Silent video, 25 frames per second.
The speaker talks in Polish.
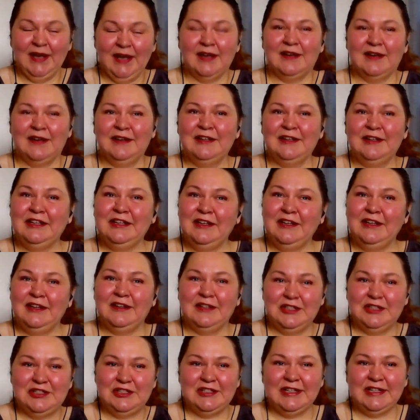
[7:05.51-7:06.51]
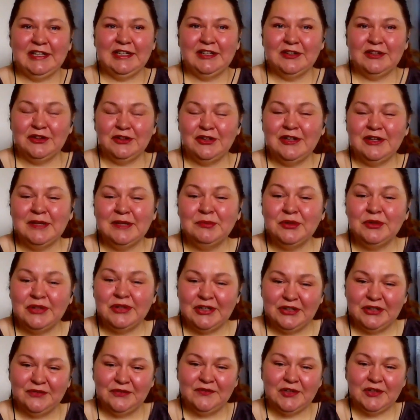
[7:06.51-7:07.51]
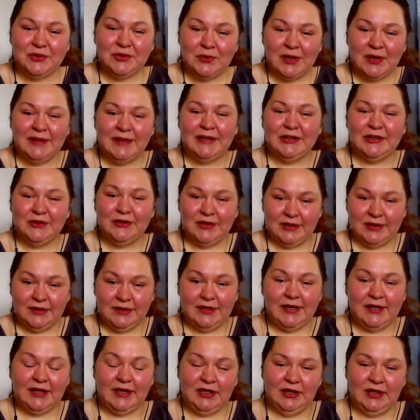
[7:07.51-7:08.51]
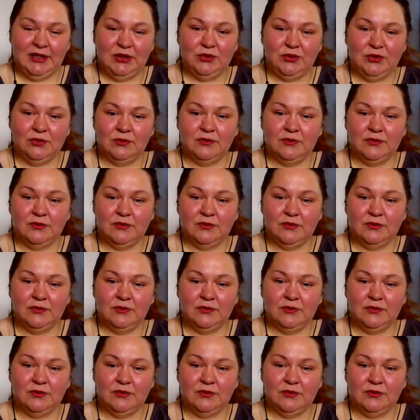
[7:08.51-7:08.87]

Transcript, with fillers: E, I jeszcze tak dodam do tego wirtualnego trekkingu.